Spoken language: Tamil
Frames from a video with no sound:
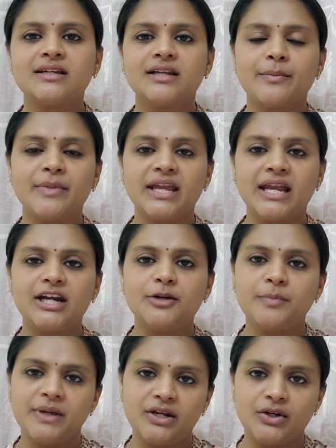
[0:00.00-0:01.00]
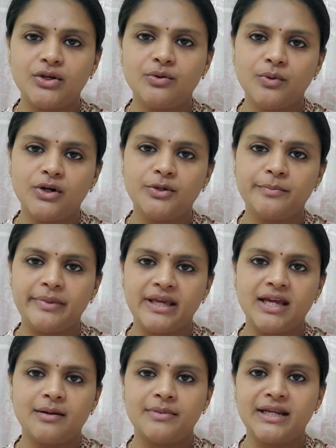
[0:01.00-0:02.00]
நம்ம எழுப்பி டு யூ வாண்ட் டு பீ
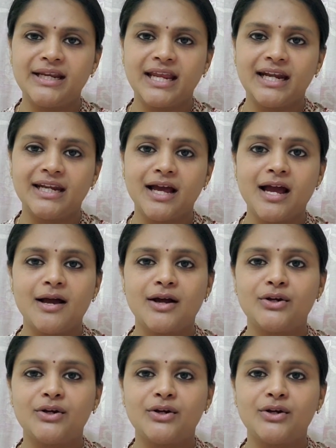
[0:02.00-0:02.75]
அப்படின்னு கேட்டால்